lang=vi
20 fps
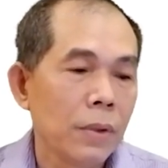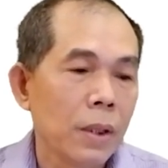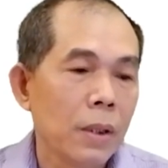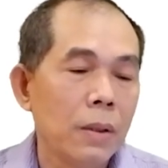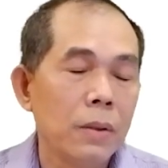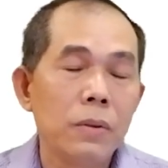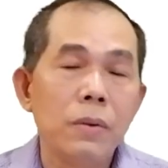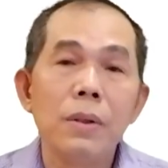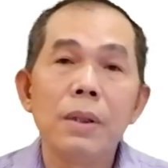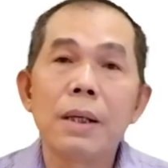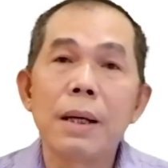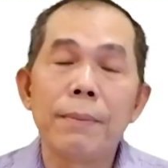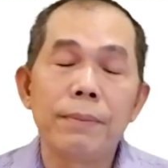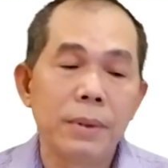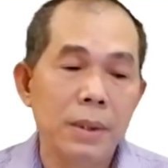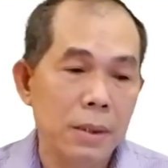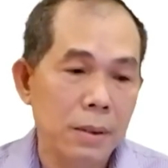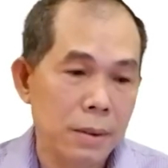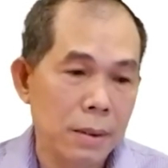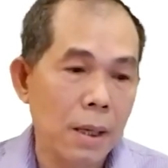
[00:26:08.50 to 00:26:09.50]
rồi truy cập
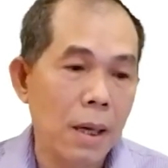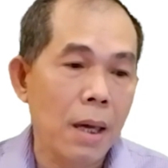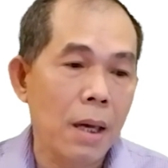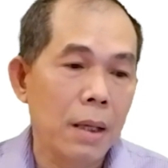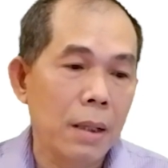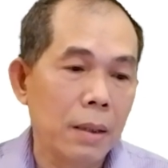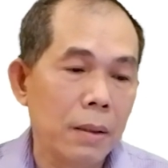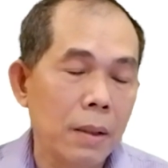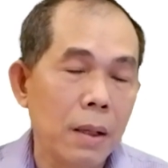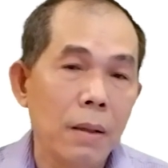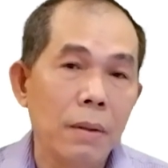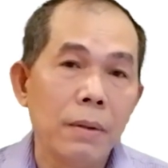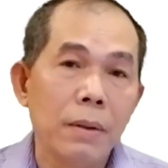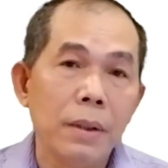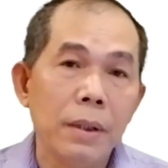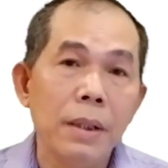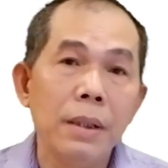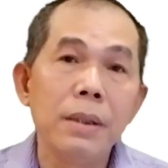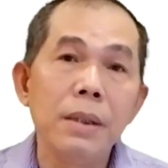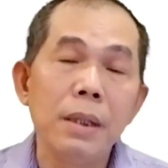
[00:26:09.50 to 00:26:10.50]
từ xa đúng không
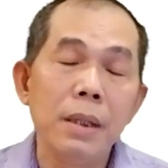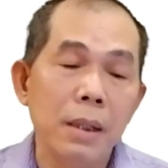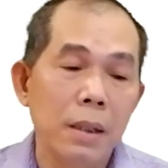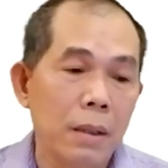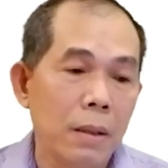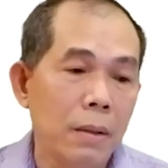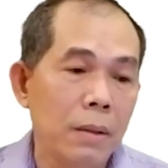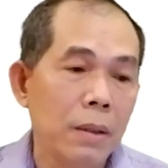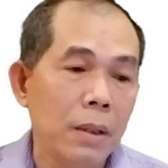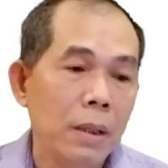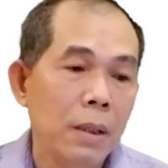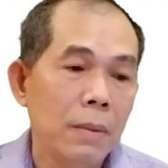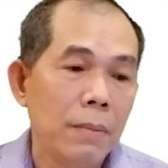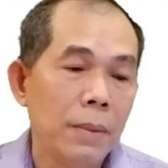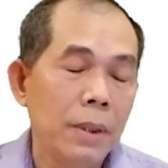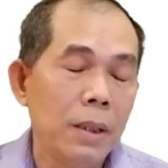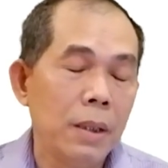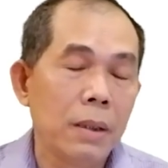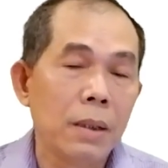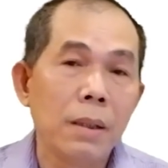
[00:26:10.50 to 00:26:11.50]
hiển nhiên rồi
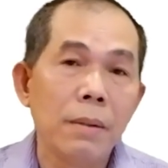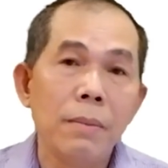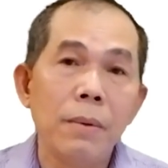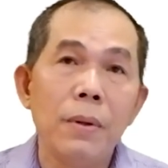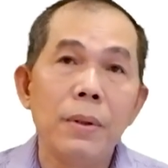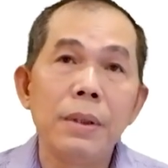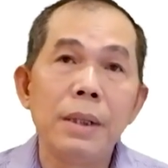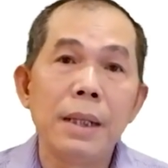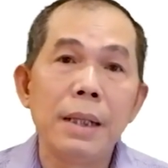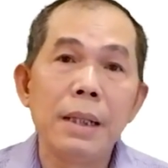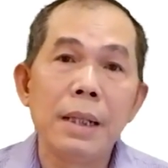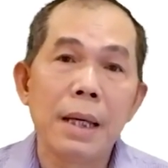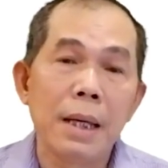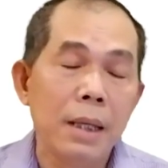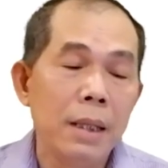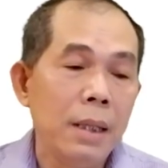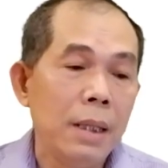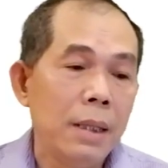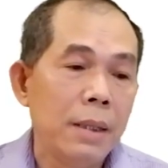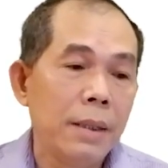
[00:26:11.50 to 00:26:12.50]
bây giờ thời buổi này
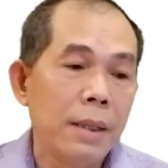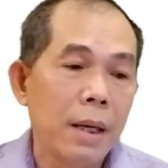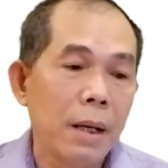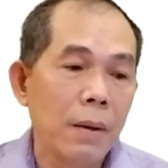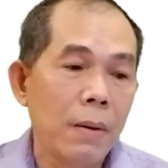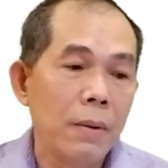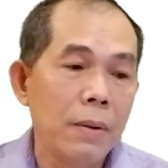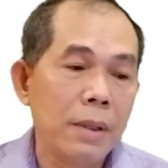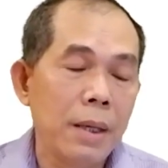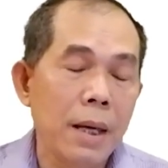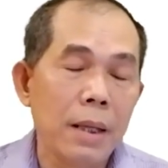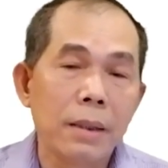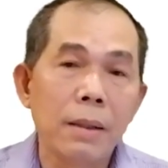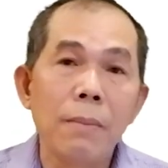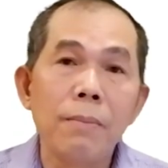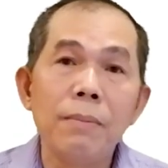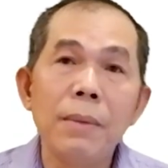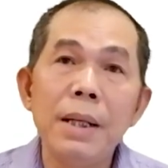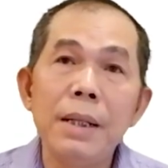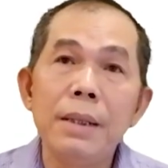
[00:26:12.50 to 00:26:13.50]
là nhà ngôi nhà
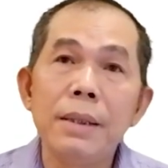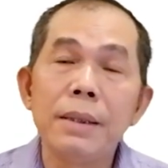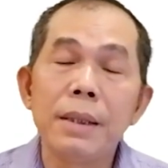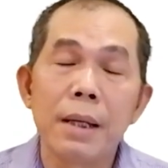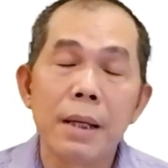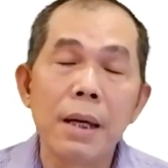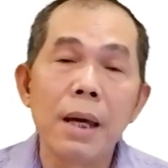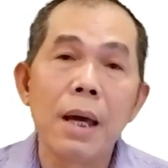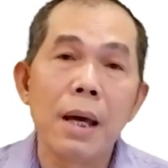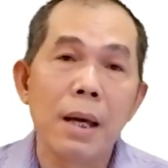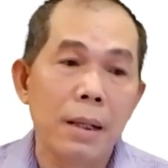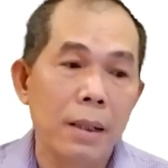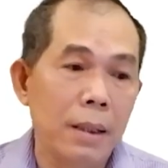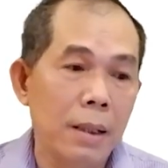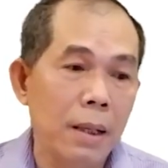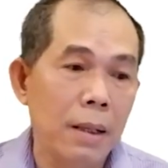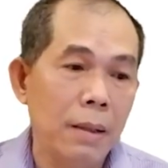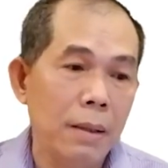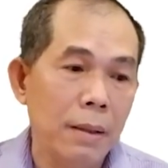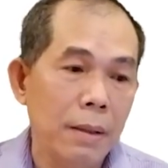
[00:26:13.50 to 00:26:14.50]
thông minh chẳng
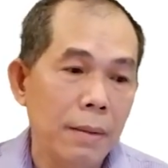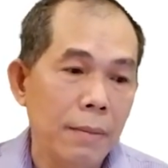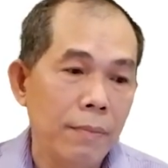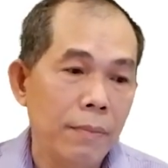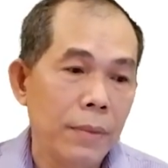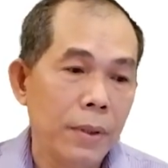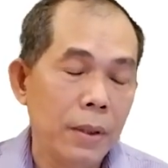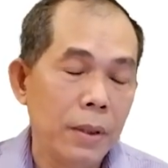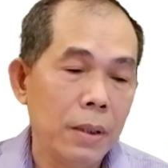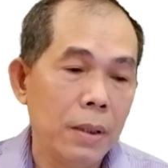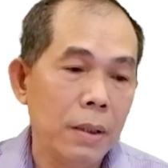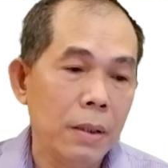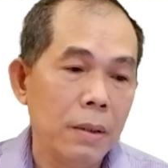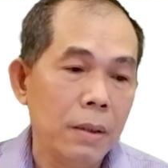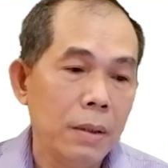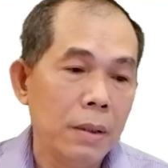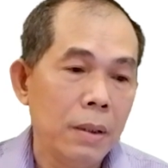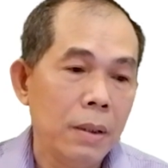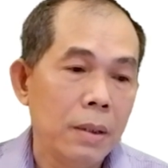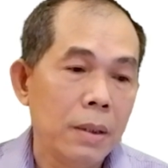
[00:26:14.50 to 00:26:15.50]
hạn đó đúng chưa
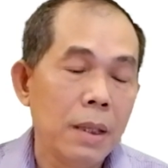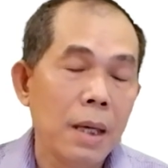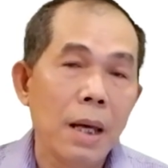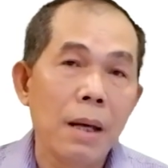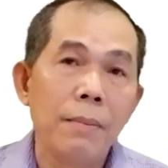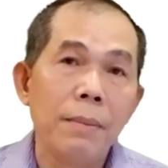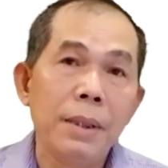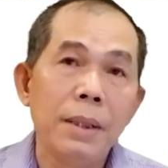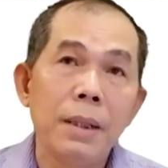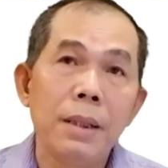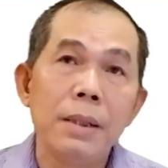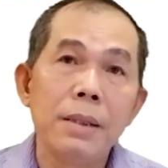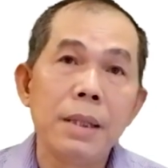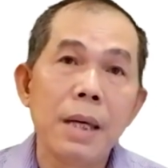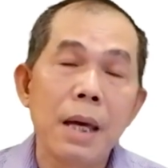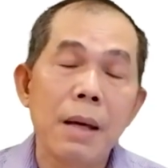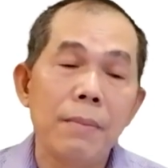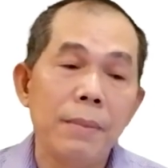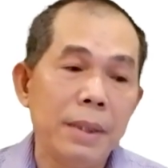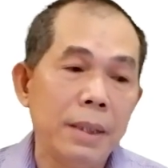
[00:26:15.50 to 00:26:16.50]
nhà mình ở
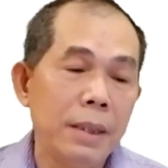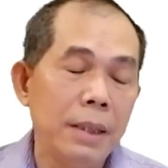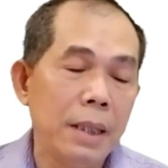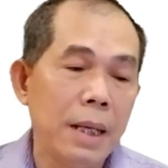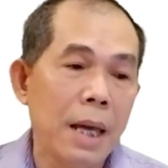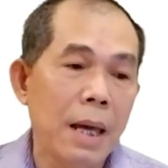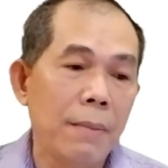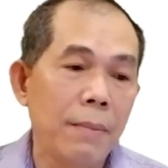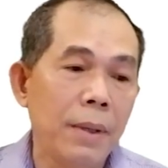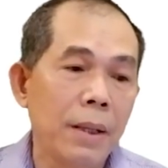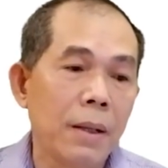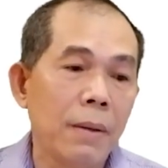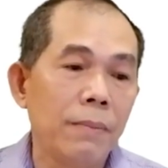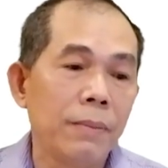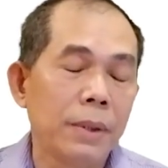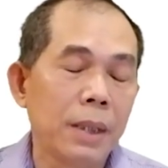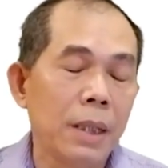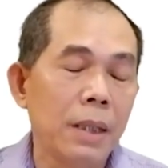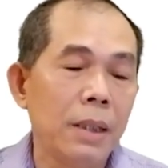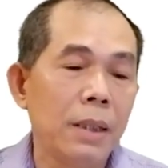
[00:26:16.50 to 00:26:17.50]
nhà mình đi làm ở
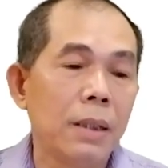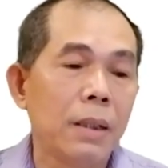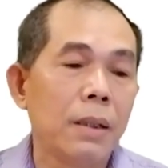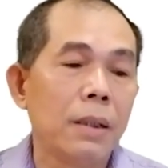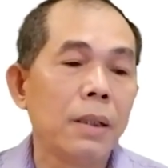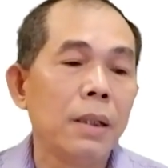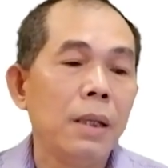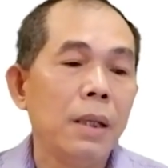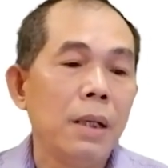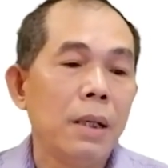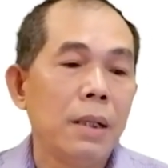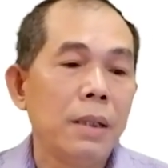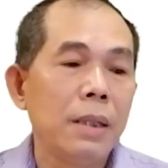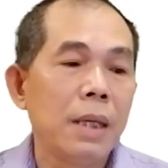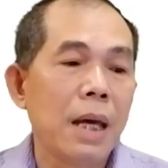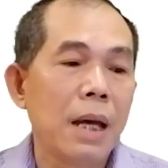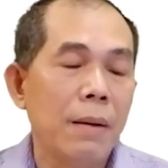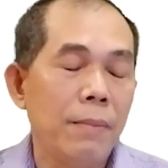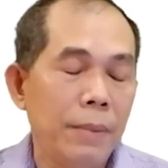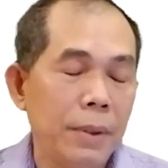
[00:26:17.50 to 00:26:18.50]
công ty rồi ở
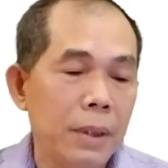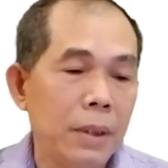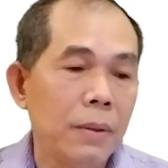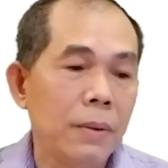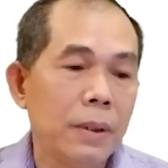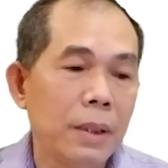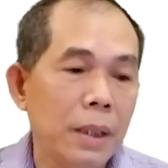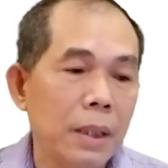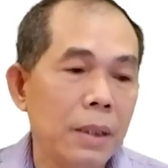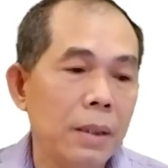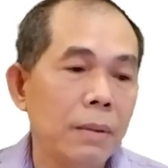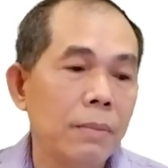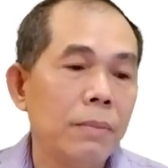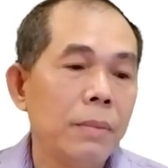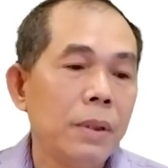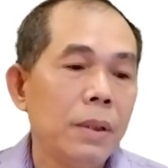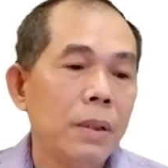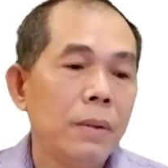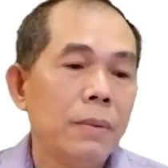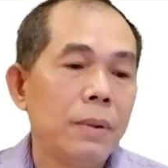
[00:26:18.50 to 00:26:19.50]
nhà mình điều khiển
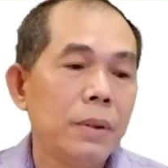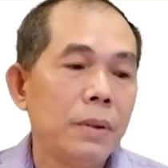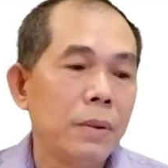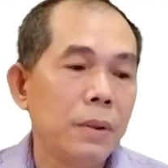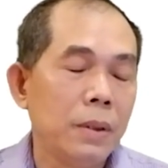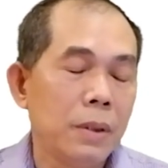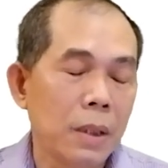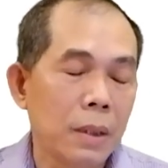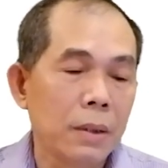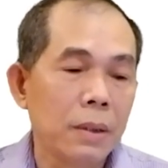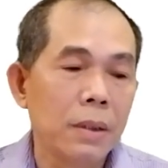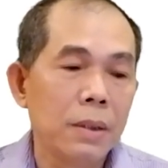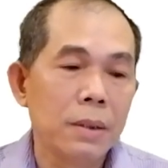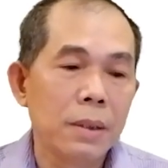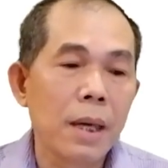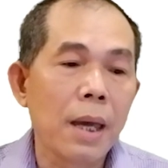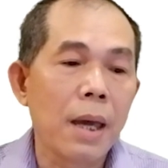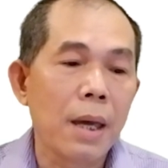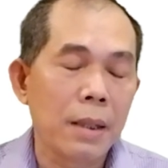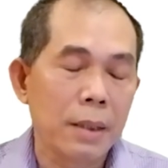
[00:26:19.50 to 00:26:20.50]
mình truy sạc từ
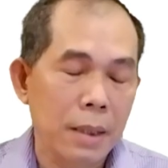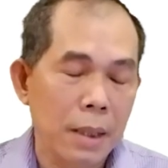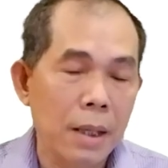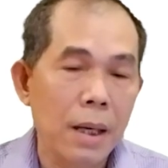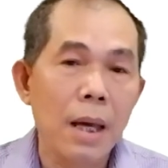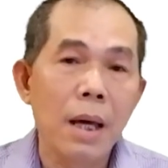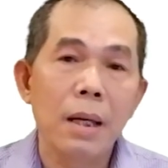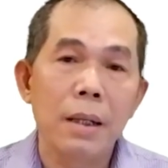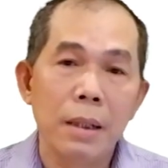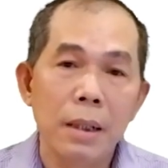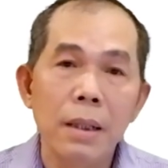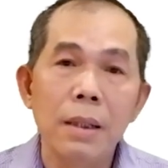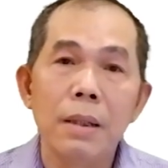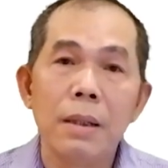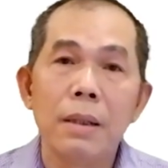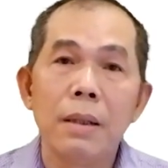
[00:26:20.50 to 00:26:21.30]
xa chẳng hạn đó